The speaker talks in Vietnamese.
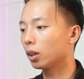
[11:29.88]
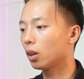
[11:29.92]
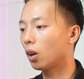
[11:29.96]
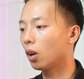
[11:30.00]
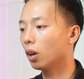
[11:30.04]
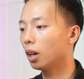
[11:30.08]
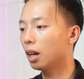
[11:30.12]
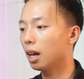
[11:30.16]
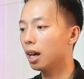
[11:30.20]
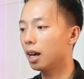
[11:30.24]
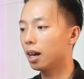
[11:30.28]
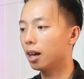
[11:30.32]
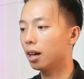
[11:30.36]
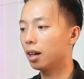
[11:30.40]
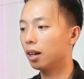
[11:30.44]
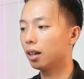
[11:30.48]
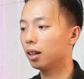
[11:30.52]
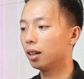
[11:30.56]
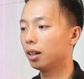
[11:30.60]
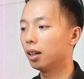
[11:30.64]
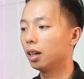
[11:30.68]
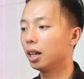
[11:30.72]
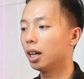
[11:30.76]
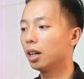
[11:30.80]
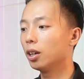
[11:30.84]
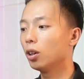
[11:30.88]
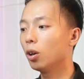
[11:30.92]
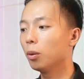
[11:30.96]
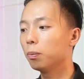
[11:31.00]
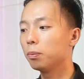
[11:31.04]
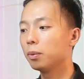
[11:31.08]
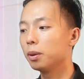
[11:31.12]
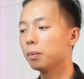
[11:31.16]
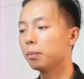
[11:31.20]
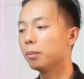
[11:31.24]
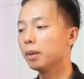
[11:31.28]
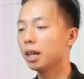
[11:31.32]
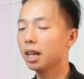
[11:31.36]
Đó là
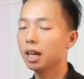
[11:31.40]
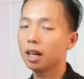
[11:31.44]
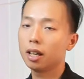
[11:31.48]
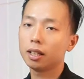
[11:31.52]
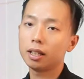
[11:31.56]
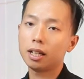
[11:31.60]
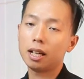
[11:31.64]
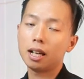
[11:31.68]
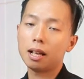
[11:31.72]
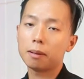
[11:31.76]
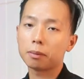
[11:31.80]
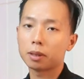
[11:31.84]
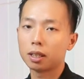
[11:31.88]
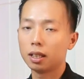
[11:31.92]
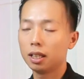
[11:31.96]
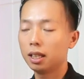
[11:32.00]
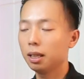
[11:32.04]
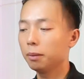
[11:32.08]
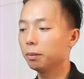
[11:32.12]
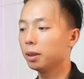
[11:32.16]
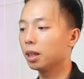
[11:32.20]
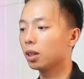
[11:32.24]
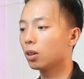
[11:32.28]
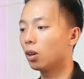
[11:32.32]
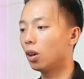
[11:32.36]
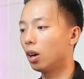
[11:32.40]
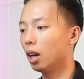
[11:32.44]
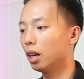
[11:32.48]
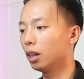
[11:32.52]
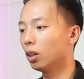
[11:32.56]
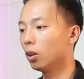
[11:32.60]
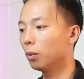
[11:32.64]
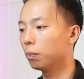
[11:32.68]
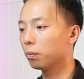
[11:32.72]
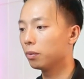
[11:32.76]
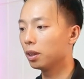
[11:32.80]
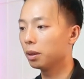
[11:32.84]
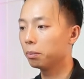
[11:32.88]
Adobe Premiere, để làm clip thì có
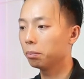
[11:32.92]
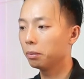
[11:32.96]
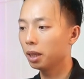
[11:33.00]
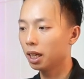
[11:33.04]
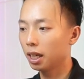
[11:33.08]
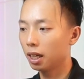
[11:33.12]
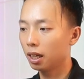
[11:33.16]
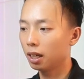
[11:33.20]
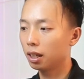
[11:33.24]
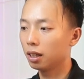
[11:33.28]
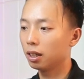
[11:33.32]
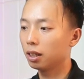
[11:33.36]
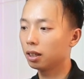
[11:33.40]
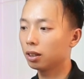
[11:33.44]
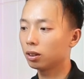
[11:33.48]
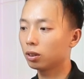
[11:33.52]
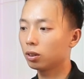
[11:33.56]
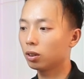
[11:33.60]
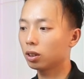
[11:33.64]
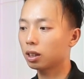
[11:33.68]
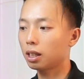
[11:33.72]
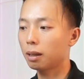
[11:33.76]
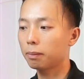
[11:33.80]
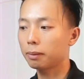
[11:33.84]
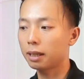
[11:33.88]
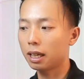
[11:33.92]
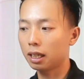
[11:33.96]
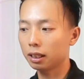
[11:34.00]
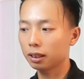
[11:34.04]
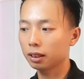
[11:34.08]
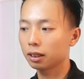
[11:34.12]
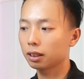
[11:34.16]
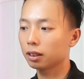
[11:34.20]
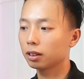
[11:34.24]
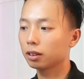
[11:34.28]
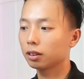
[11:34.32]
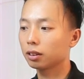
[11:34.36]
Adobe Premiere, có CapCut,